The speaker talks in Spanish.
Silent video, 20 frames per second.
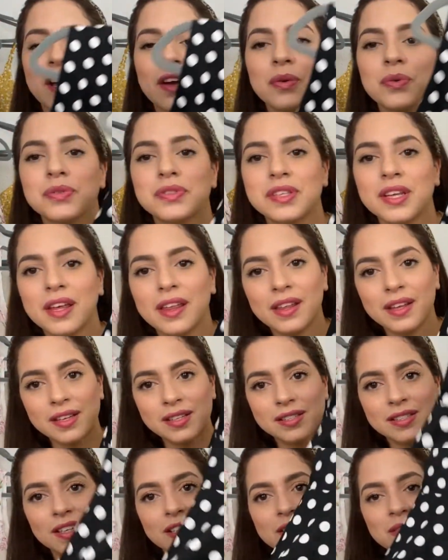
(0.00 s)

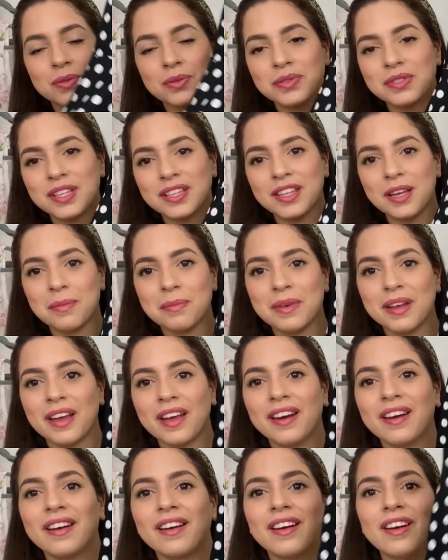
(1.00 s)
¿ustedes les gusta
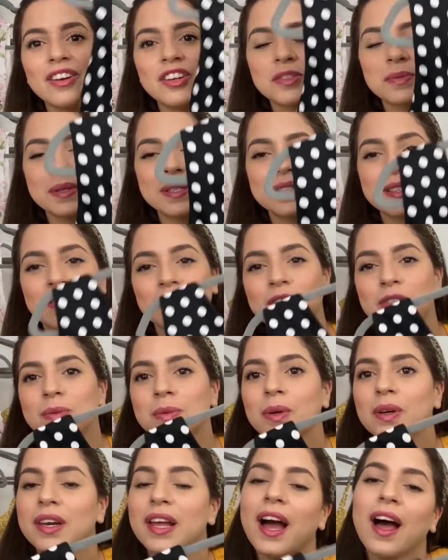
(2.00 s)
también los vestidos
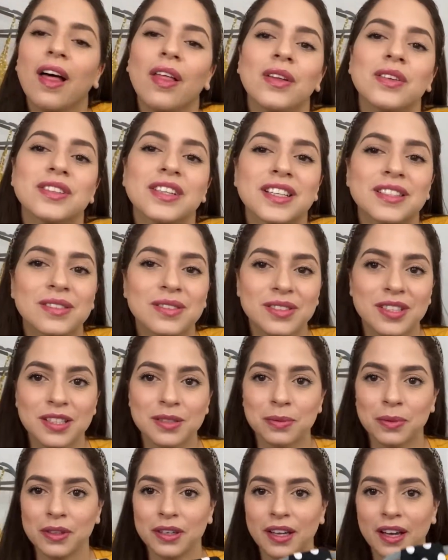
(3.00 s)
boleados, las
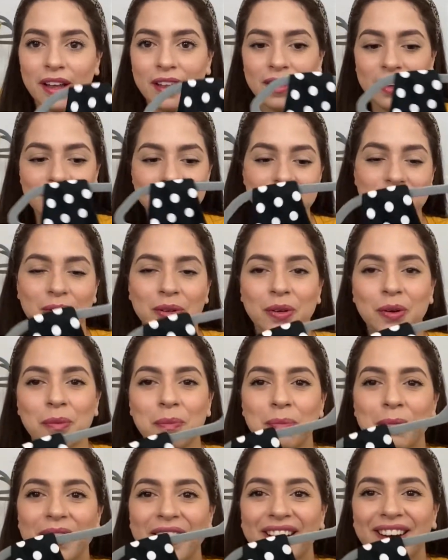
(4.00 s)
cosas boleadas o qué
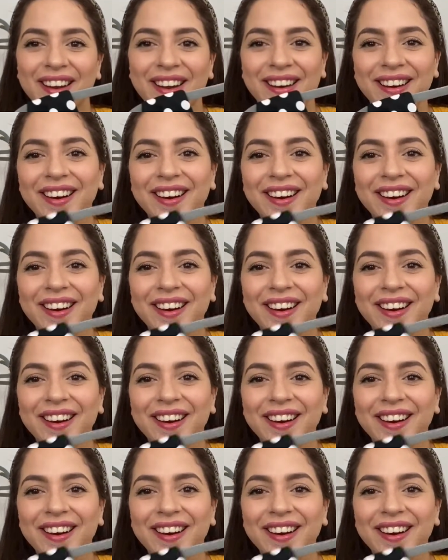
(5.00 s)
opinan?